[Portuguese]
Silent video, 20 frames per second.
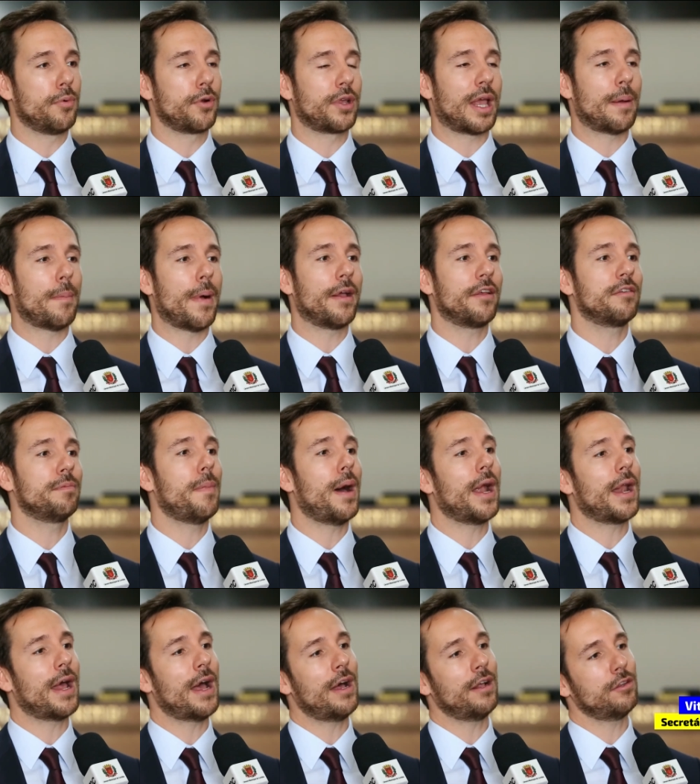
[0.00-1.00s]
Que é mais
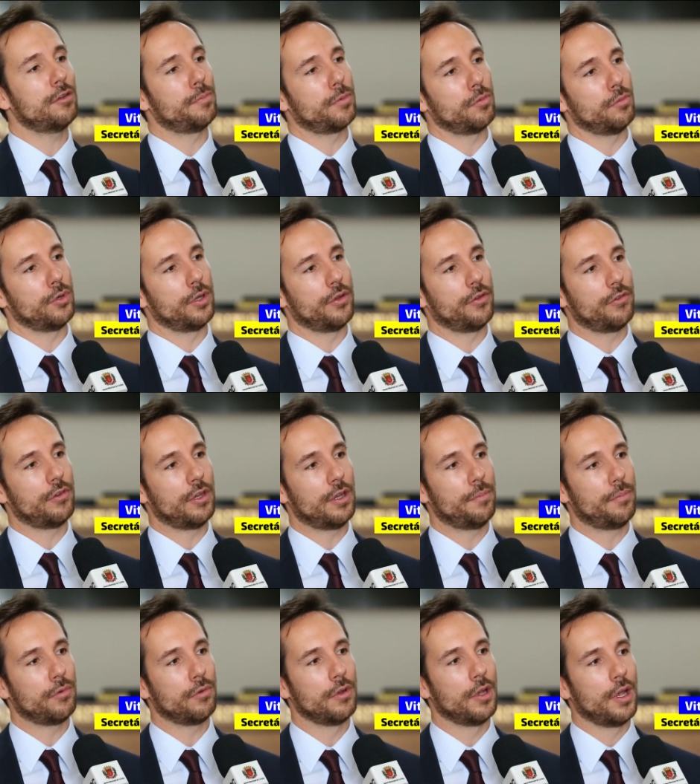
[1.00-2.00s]
barato para o
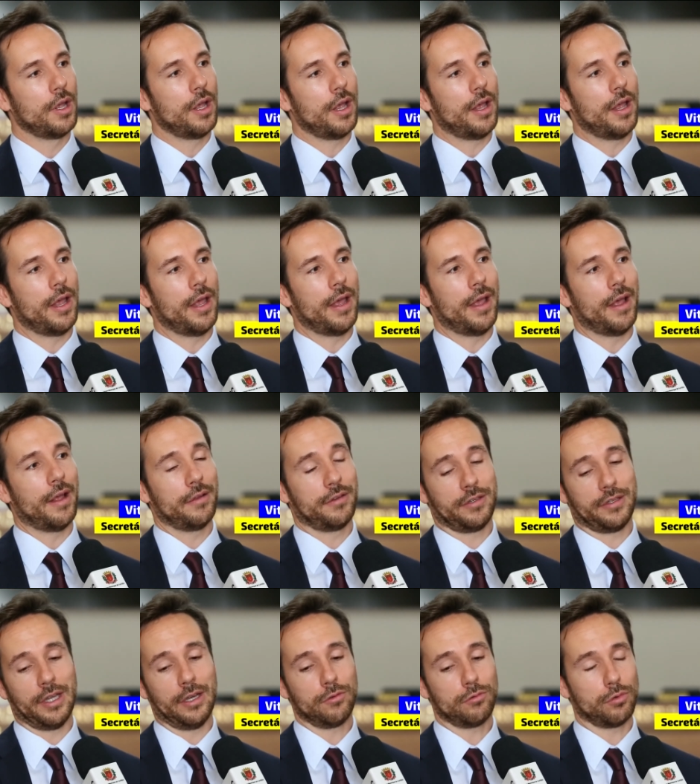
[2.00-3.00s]
município é,
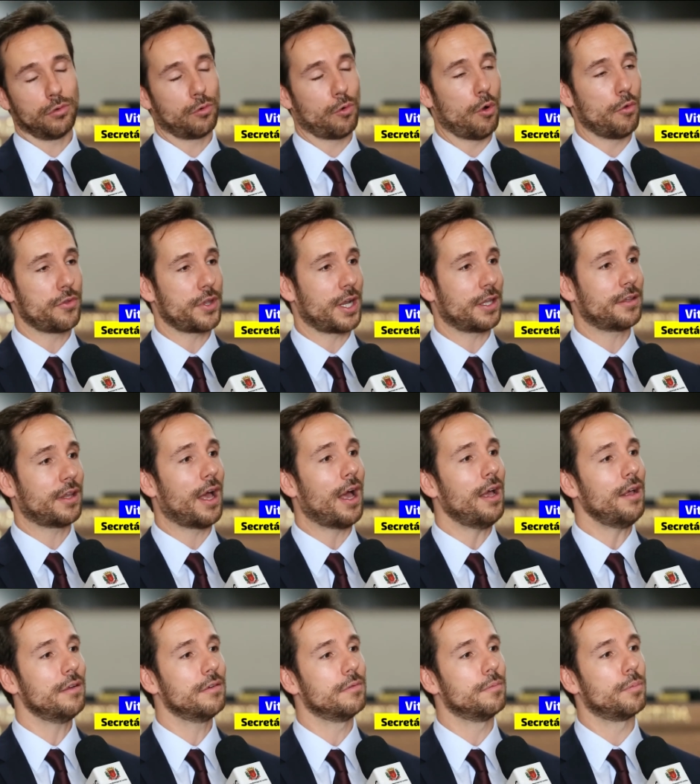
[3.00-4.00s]
tanto
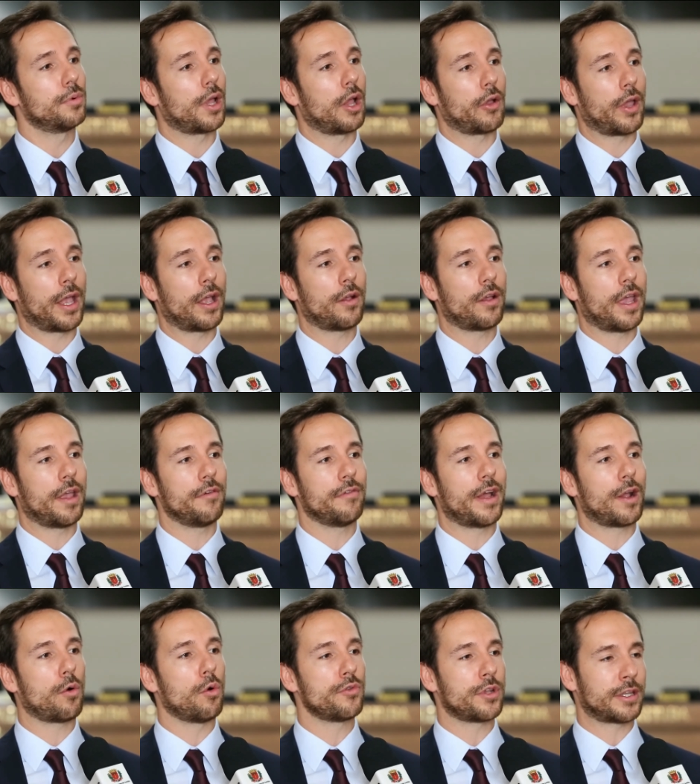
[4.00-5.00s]
contratar, porque quem
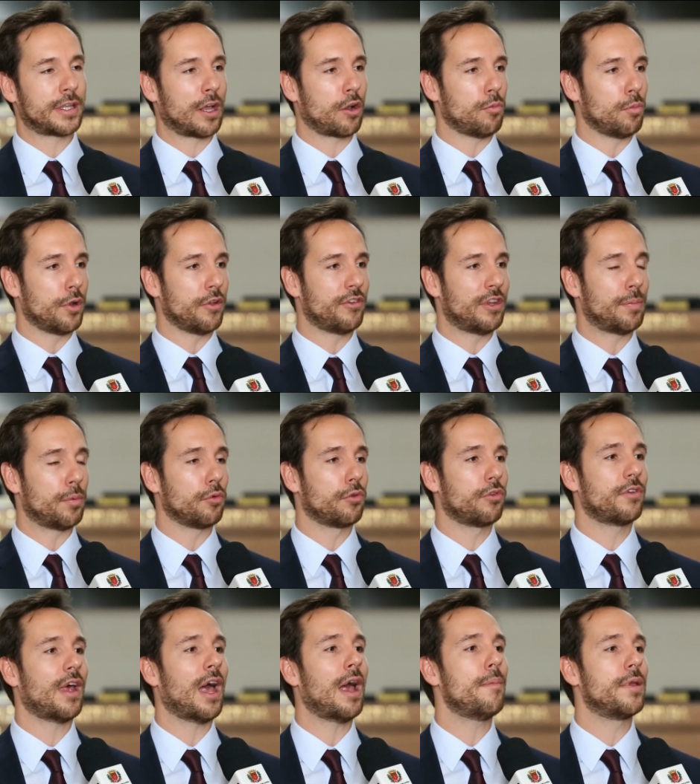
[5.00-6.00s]
vai contratar com o município
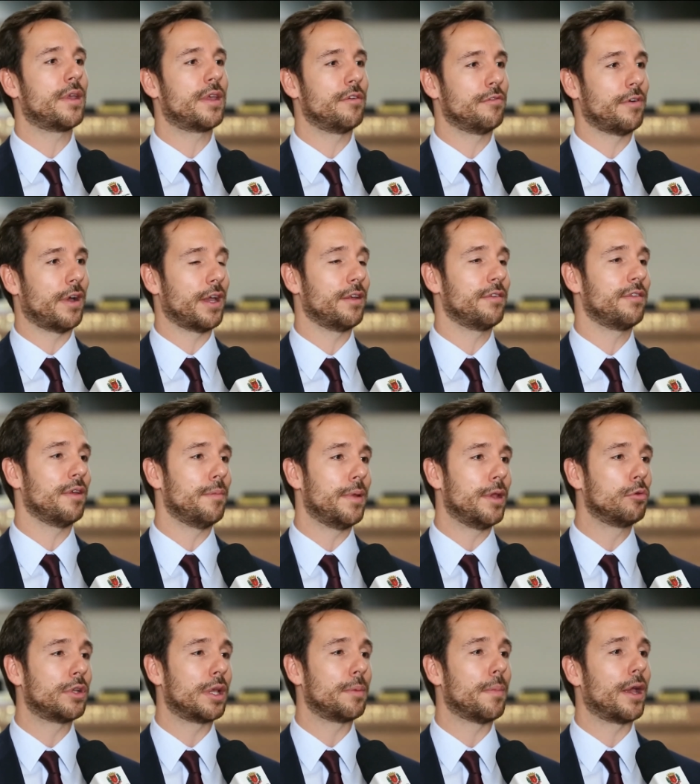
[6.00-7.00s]
sabe que vai
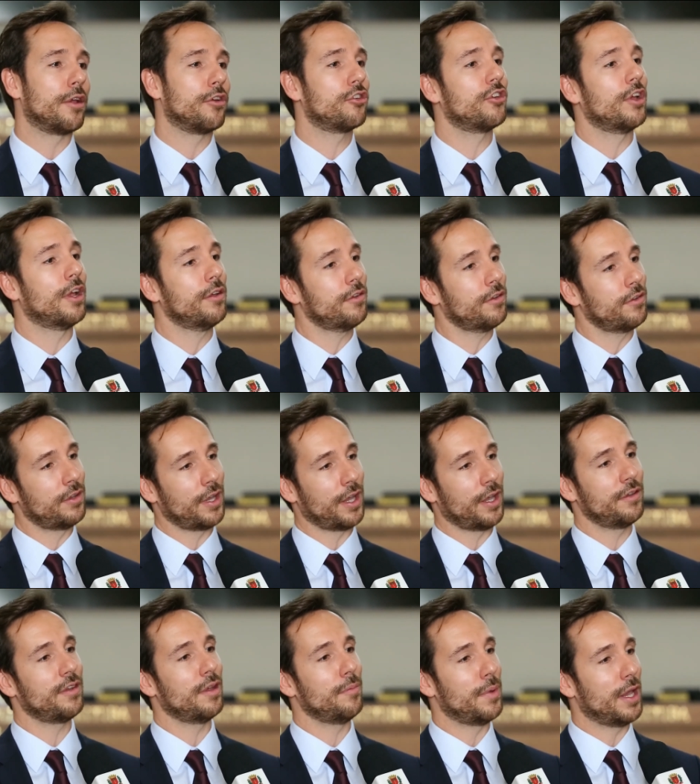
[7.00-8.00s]
receber ou tem mais chances de
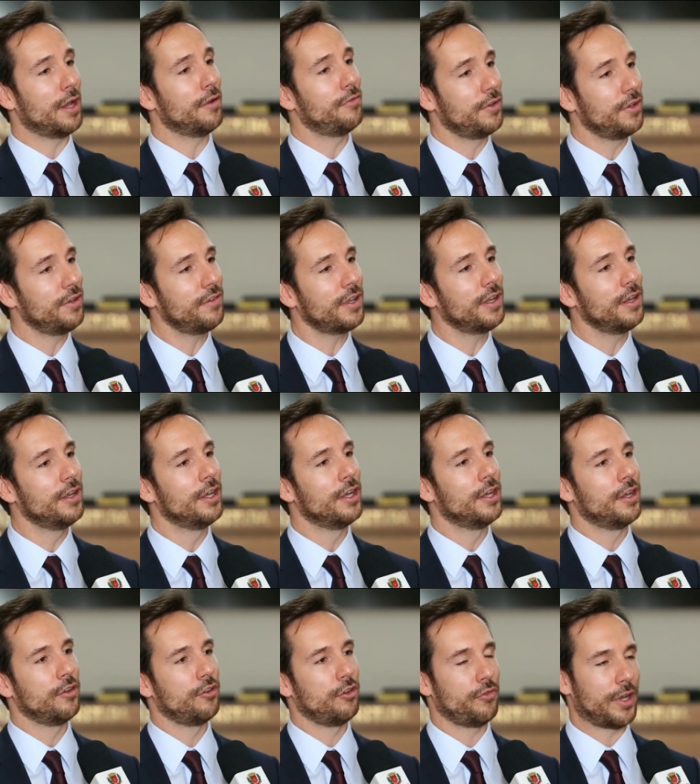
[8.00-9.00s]
receber à vista,
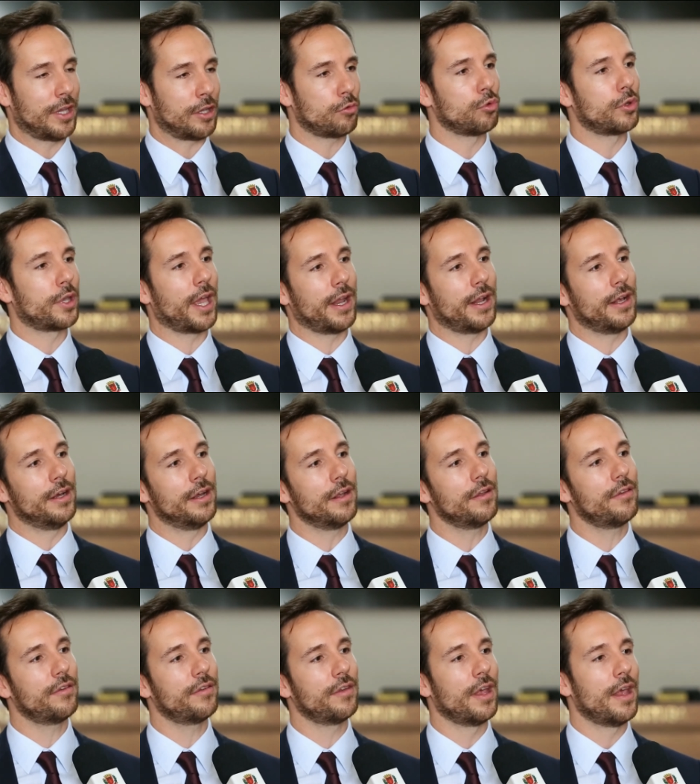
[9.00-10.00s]
diferente do que era
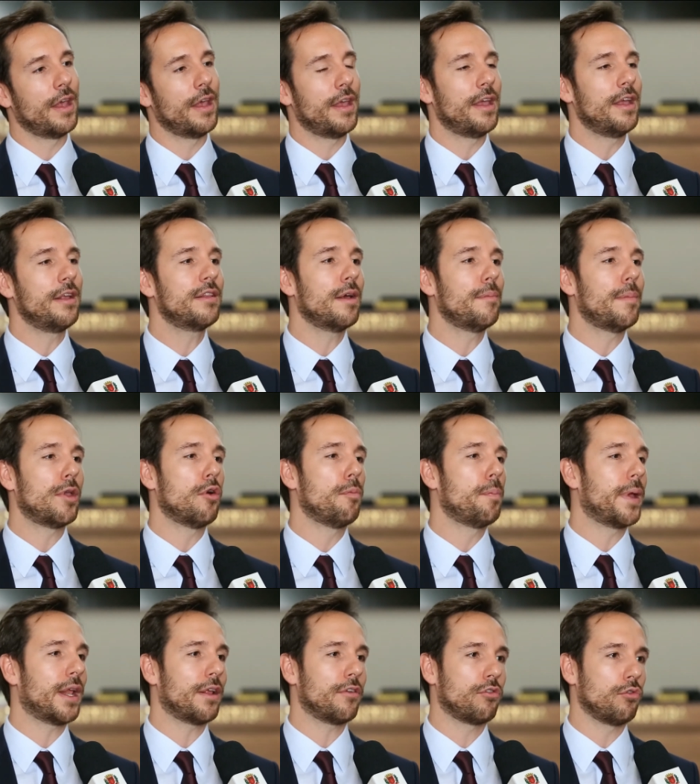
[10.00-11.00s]
antes, e também
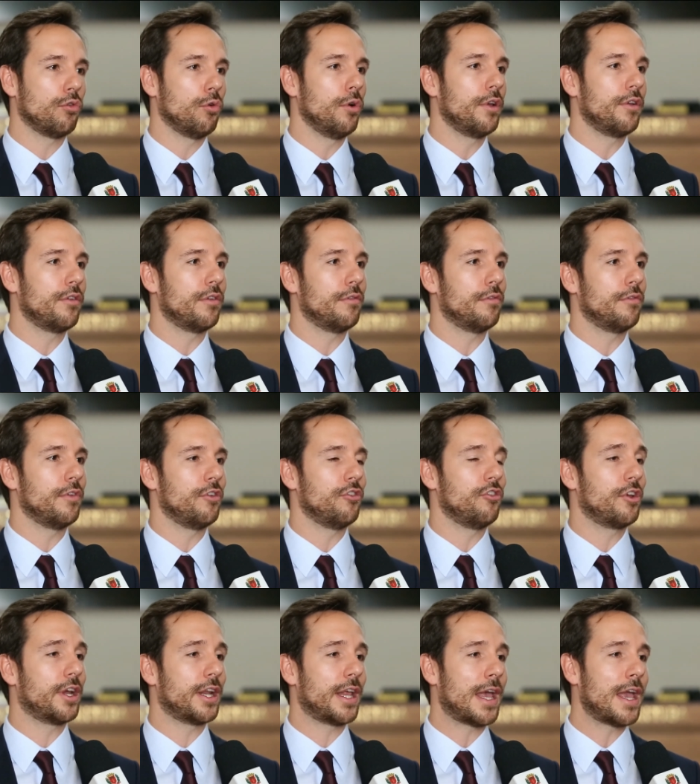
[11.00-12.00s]
operações, enfim,
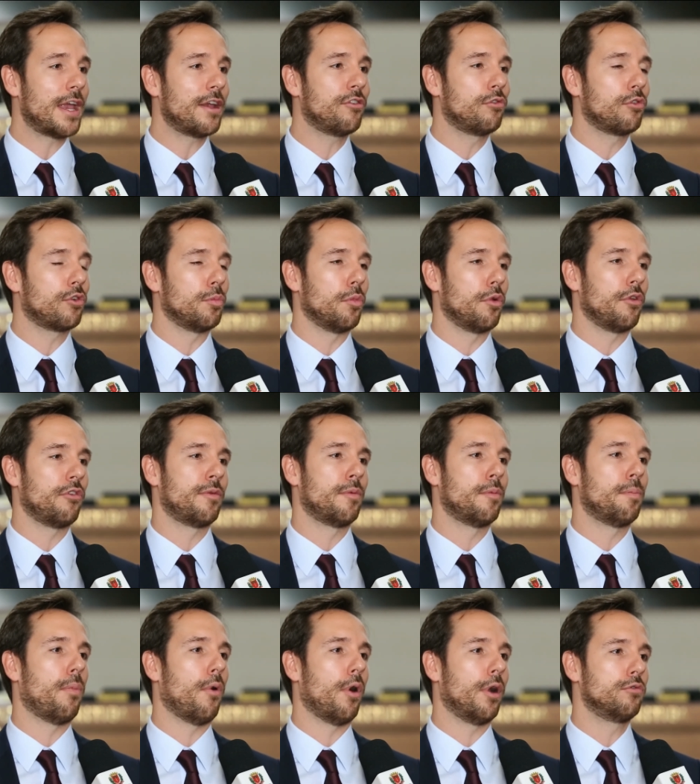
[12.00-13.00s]
de crédito que o
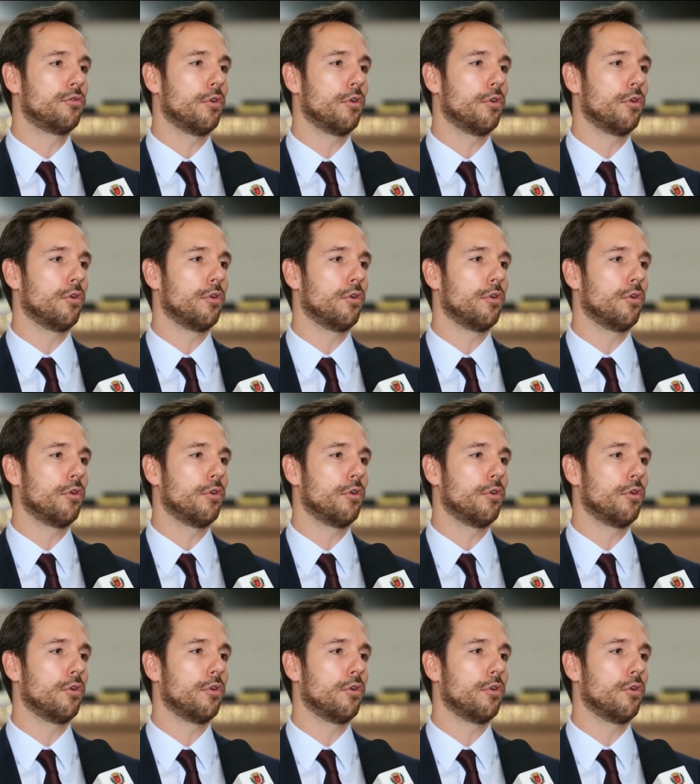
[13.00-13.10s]
município pode